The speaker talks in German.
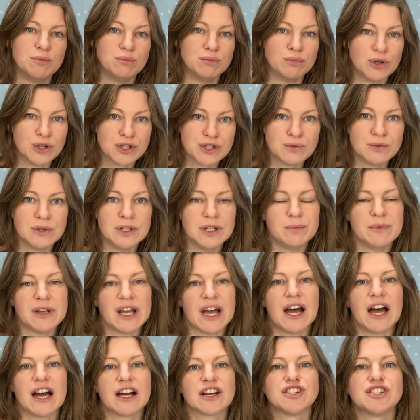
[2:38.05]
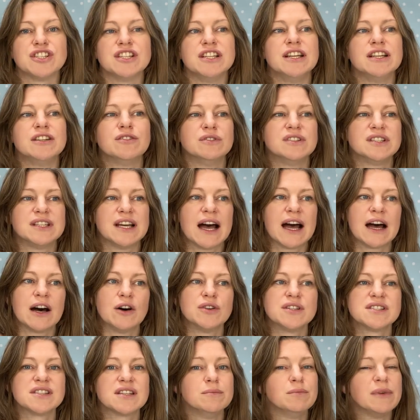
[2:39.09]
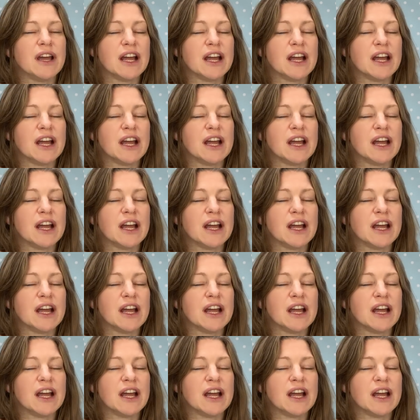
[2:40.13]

Mossul im Irak steht und daraus im